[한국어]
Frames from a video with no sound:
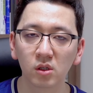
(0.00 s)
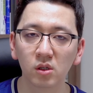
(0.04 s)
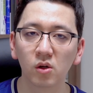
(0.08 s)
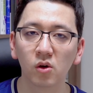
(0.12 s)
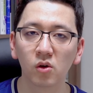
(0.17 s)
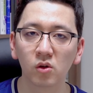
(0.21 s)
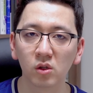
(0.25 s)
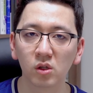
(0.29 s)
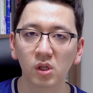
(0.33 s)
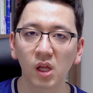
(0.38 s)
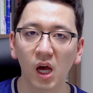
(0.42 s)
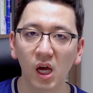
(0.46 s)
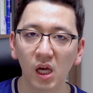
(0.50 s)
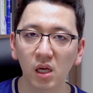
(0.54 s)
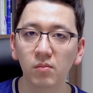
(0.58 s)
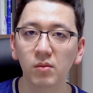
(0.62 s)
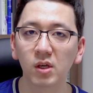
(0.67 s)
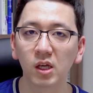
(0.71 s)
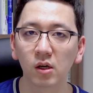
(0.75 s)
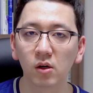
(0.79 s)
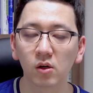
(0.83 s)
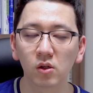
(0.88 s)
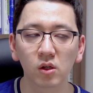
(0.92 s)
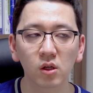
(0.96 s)
그런
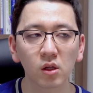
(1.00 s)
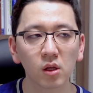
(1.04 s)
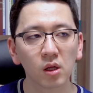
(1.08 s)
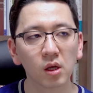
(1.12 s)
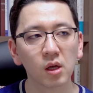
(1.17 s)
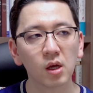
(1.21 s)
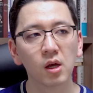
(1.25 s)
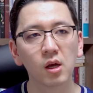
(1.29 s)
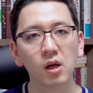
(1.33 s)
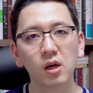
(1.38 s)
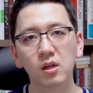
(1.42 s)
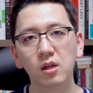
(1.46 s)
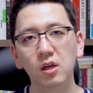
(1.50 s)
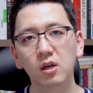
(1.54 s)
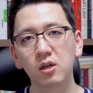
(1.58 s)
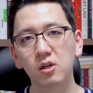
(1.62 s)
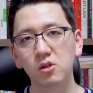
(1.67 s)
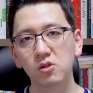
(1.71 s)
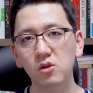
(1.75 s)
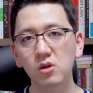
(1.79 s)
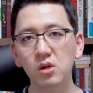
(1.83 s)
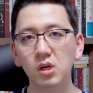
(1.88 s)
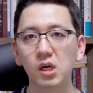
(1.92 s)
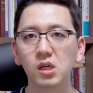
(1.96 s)
타임이 있거든. 근데
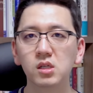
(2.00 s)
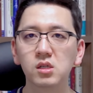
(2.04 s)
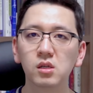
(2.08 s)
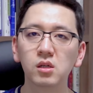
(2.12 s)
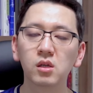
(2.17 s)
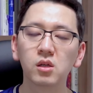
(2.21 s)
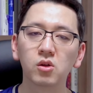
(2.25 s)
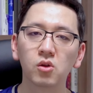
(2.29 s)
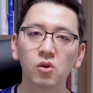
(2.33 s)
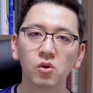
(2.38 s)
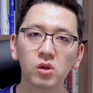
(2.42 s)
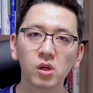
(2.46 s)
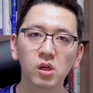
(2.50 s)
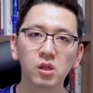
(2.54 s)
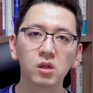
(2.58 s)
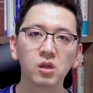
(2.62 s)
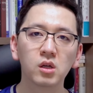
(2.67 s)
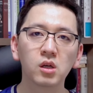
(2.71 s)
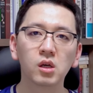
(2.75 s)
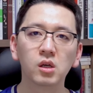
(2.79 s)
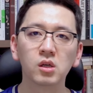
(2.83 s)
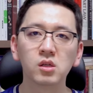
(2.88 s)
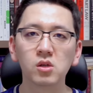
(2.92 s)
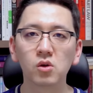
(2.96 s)
그 전까지는
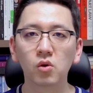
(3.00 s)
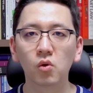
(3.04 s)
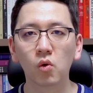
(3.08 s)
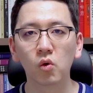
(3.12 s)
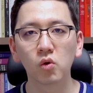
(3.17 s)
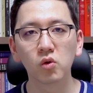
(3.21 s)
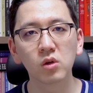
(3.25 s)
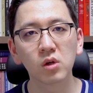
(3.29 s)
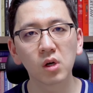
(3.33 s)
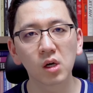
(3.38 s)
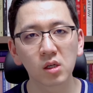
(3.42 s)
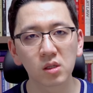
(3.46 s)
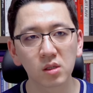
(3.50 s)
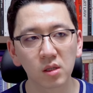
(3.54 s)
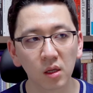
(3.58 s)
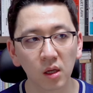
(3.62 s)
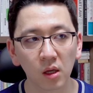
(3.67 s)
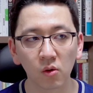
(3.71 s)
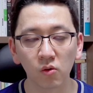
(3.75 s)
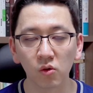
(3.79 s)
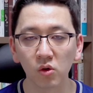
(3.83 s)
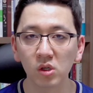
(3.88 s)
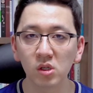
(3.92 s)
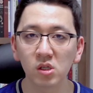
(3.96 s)
너네들이 이제
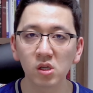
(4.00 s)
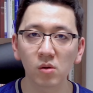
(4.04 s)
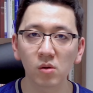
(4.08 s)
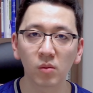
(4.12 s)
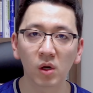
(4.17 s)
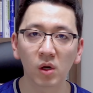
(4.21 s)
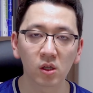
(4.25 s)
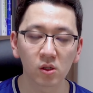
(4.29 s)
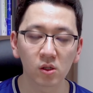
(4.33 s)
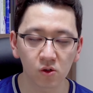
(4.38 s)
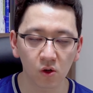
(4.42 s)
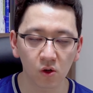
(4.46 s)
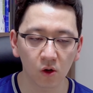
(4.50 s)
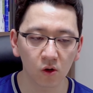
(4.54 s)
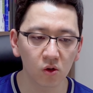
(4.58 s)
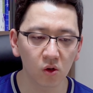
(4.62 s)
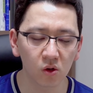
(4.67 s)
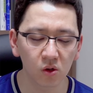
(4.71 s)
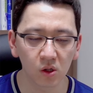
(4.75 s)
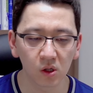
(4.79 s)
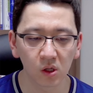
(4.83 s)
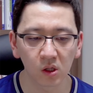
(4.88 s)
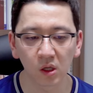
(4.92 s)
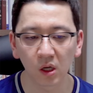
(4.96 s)
고등학생이고 이제 막
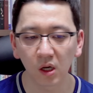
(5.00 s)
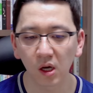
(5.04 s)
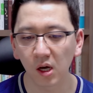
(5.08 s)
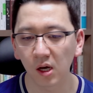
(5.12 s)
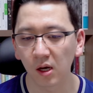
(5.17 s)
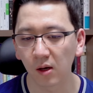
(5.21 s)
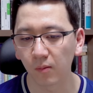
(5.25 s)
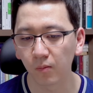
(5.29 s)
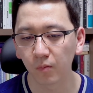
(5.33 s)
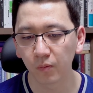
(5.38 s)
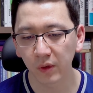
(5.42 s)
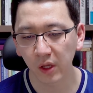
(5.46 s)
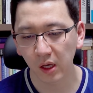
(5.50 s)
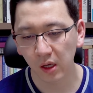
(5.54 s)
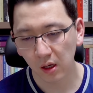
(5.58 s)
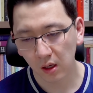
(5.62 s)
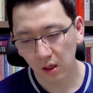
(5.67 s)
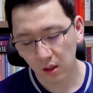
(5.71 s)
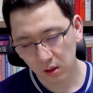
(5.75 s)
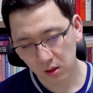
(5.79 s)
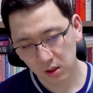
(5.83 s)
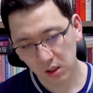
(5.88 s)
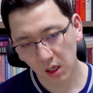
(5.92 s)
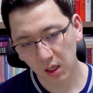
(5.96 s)
청년들이니까
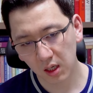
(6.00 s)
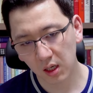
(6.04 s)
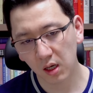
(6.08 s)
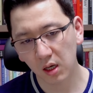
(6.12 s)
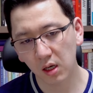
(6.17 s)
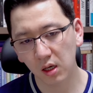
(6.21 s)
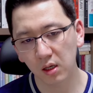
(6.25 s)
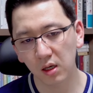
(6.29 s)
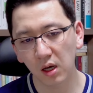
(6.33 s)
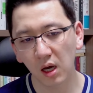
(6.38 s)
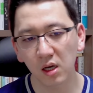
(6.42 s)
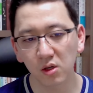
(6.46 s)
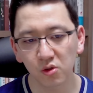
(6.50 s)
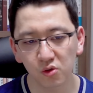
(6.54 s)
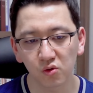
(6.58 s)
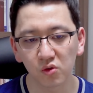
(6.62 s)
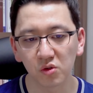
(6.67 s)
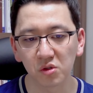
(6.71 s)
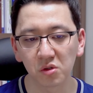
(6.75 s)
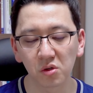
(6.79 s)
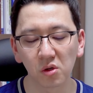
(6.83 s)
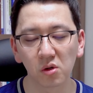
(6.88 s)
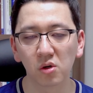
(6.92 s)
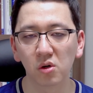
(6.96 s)
착각할 수
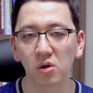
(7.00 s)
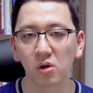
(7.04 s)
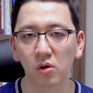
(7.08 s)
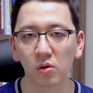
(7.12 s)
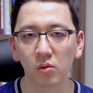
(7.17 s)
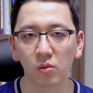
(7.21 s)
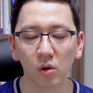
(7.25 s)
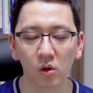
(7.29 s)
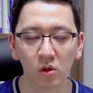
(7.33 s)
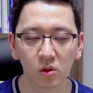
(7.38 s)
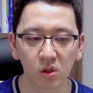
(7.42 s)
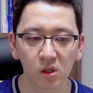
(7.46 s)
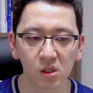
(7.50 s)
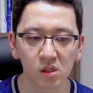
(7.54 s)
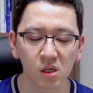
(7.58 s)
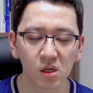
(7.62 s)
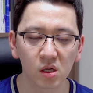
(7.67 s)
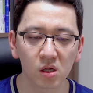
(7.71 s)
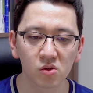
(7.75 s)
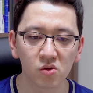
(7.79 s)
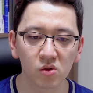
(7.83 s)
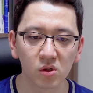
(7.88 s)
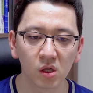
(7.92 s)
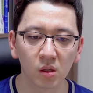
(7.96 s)
있어. 어떻게
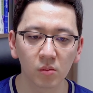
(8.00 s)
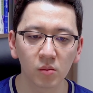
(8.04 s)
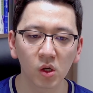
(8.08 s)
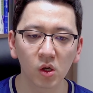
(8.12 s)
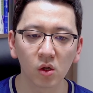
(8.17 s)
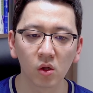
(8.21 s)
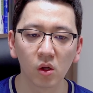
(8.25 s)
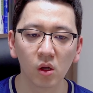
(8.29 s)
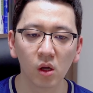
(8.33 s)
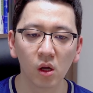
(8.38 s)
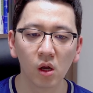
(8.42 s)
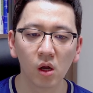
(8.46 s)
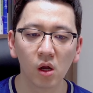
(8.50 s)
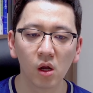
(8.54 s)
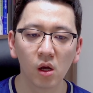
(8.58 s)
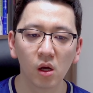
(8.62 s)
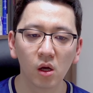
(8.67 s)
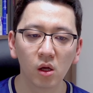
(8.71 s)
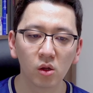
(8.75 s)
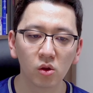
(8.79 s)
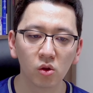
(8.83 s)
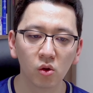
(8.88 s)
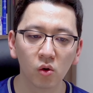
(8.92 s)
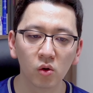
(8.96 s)
생각할 수 있냐면
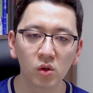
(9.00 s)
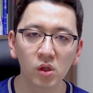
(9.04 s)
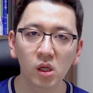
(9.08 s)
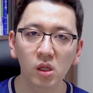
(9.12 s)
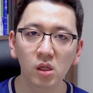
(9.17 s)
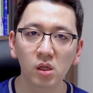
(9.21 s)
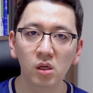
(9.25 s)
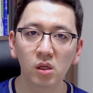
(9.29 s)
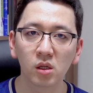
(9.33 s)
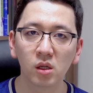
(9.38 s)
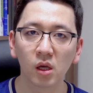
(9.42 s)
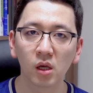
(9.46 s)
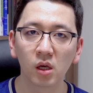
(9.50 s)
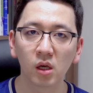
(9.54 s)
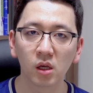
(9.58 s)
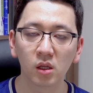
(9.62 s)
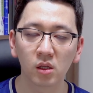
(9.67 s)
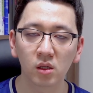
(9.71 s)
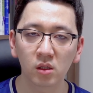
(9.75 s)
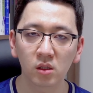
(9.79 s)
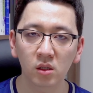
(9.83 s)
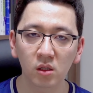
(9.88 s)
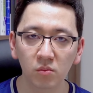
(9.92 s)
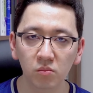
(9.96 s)
너네들이 되게
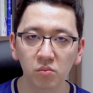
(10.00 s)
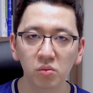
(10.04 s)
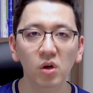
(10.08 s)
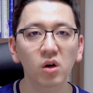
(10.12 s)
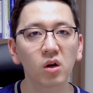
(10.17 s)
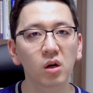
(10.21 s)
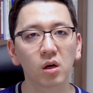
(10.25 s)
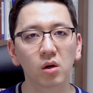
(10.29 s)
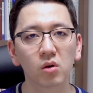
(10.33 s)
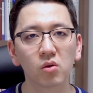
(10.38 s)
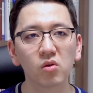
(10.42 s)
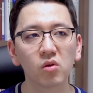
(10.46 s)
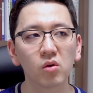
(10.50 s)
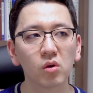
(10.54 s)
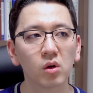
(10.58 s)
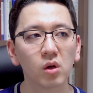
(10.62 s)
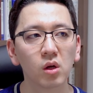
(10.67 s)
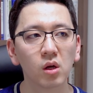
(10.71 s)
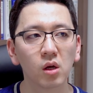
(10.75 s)
특별하고